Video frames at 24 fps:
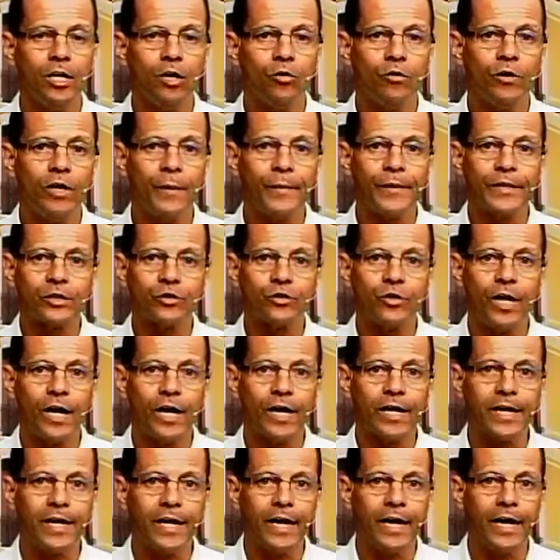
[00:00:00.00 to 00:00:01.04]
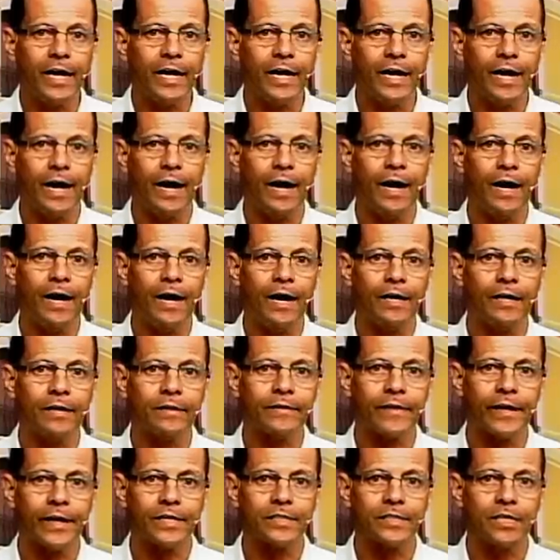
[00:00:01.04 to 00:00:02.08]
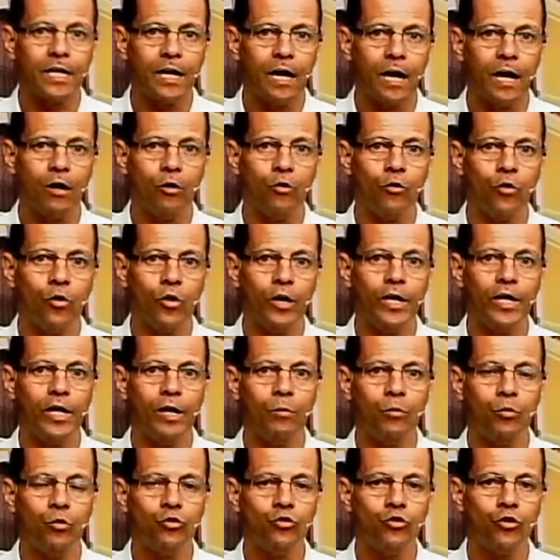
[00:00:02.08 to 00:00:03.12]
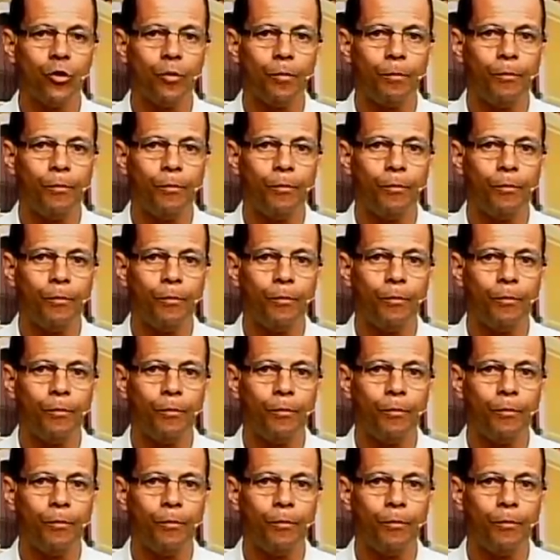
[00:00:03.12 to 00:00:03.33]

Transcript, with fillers: una persona que ha trasegado en el mundo